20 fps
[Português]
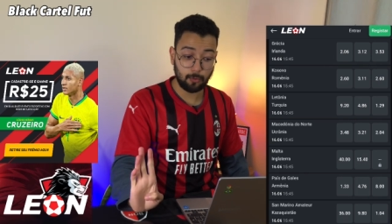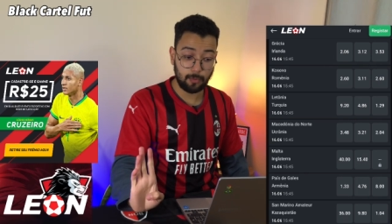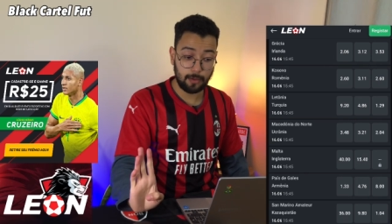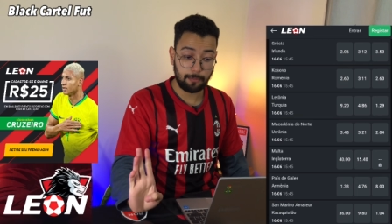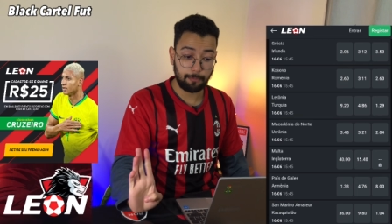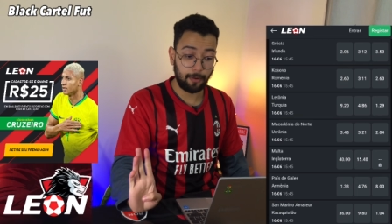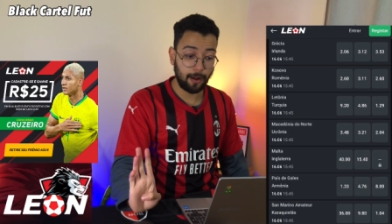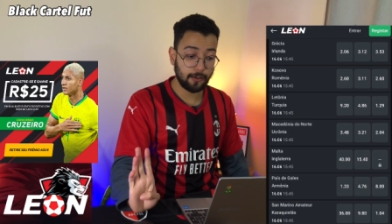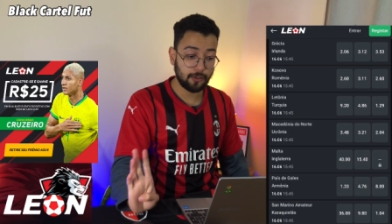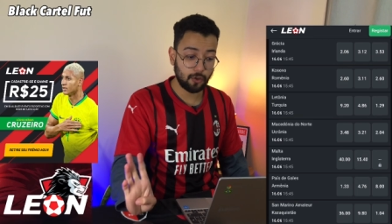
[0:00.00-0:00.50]
um
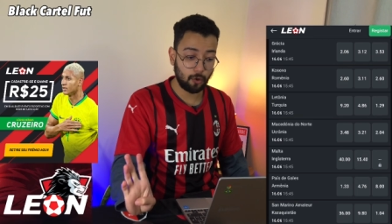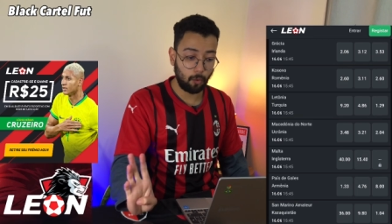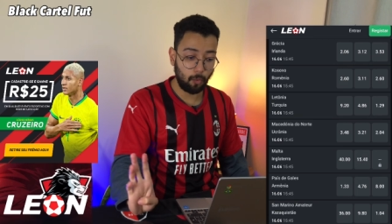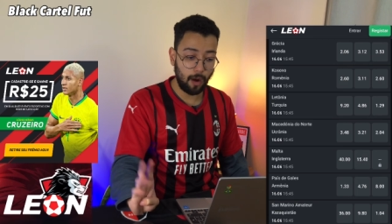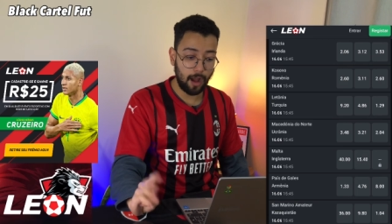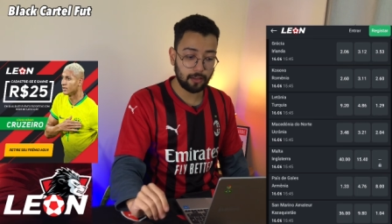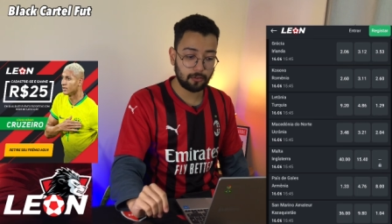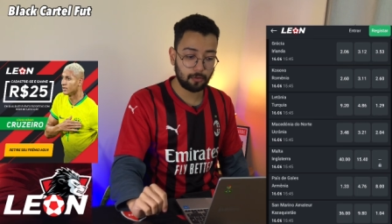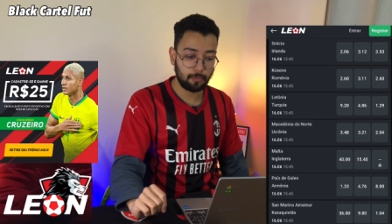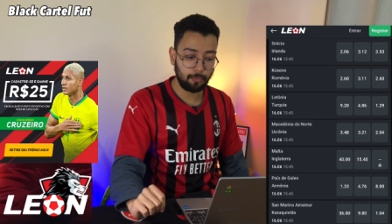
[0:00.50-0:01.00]
empate
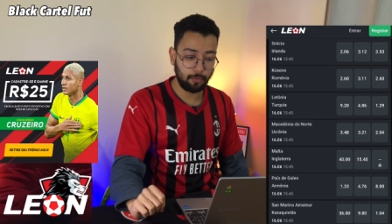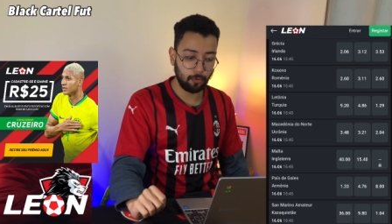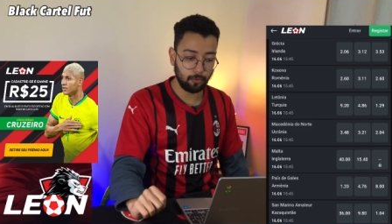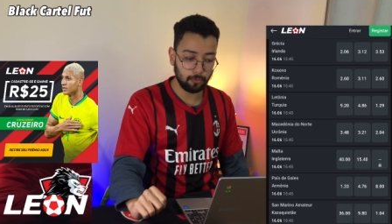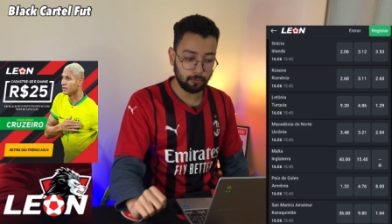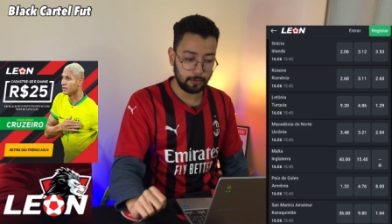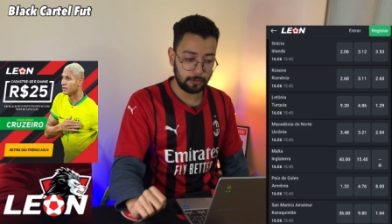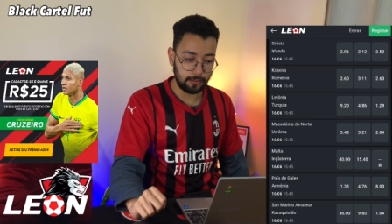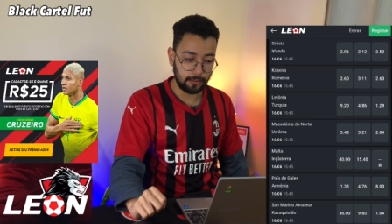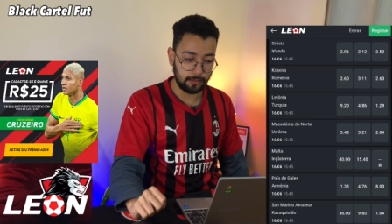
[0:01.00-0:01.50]

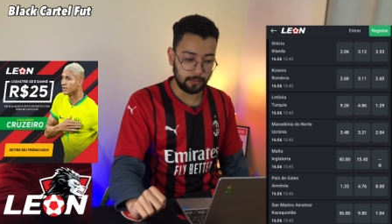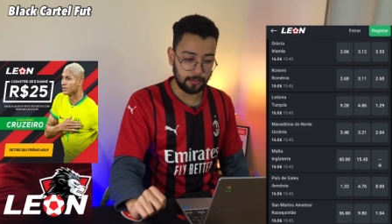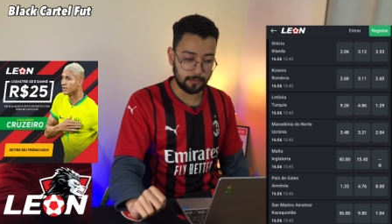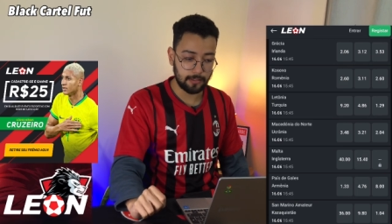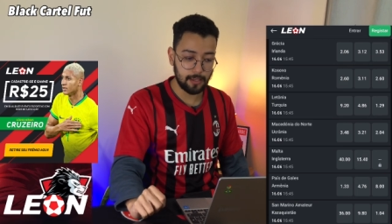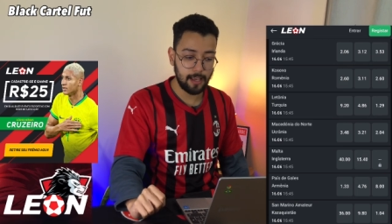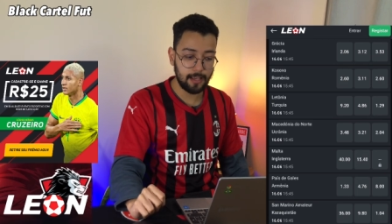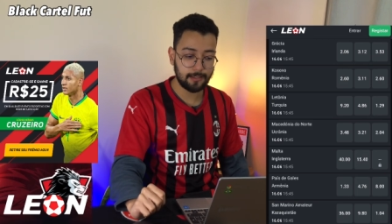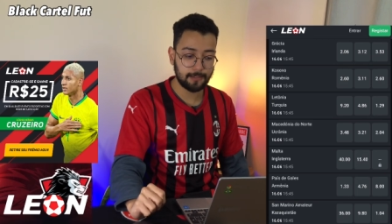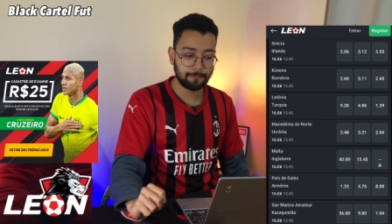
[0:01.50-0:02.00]

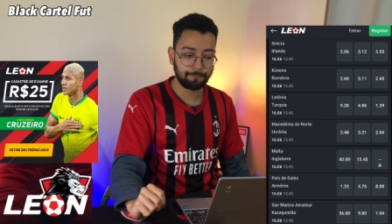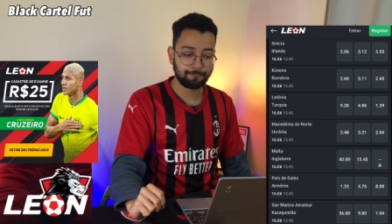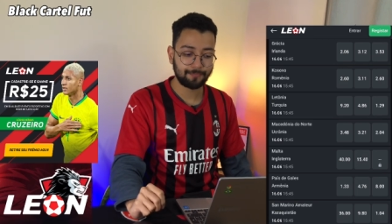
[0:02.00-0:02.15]
4,86.